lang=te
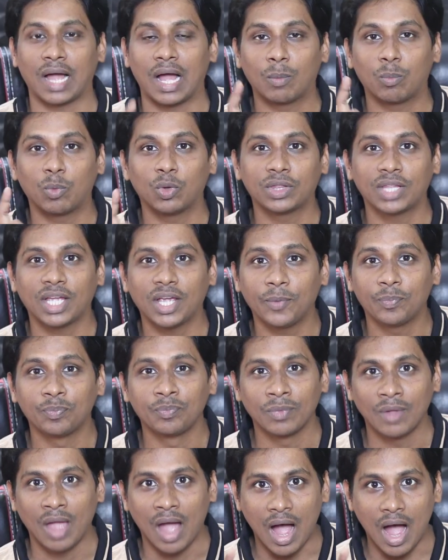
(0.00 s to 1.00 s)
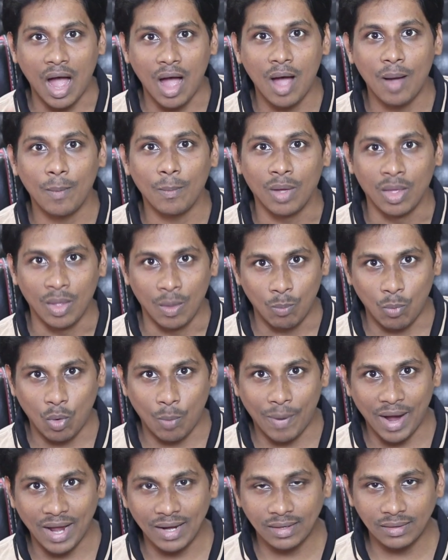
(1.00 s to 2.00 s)
కాకపోతే ఆ
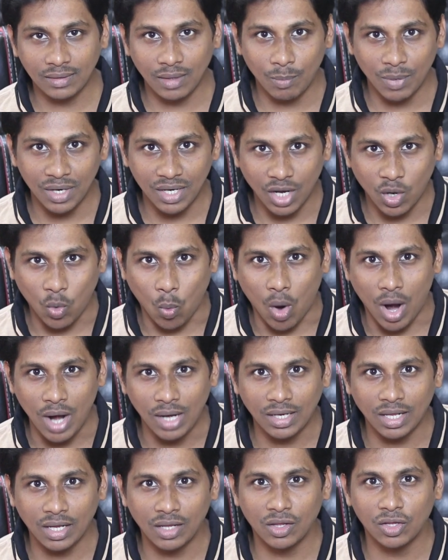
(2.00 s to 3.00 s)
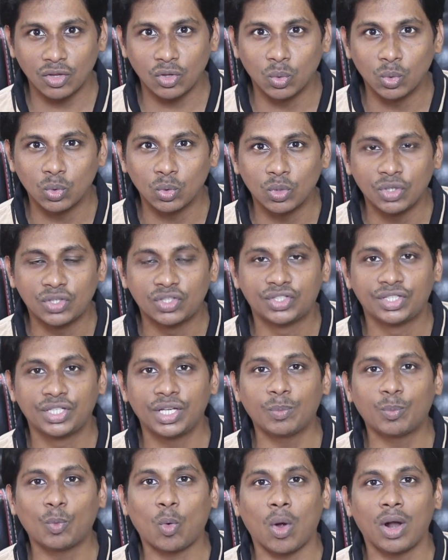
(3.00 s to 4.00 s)
మొబైల్కి సంబంధించిన క్వాలిటీ ఏదైతే ఉంటుందో
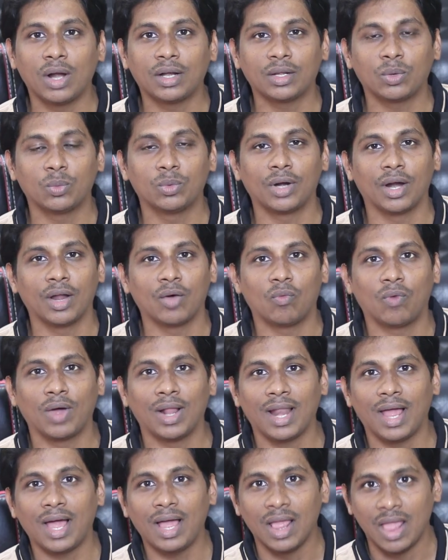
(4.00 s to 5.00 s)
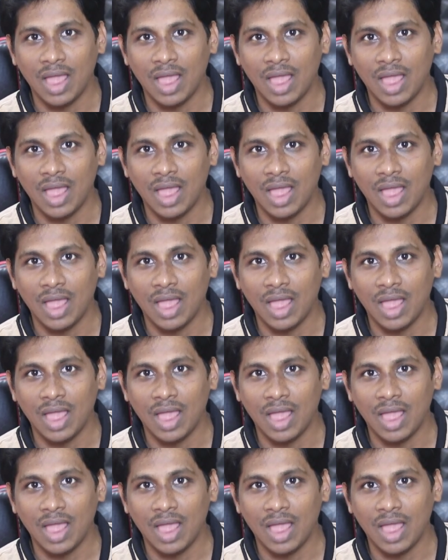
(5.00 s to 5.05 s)
చీప్ క్వాలిటీ ఉండడం వల్ల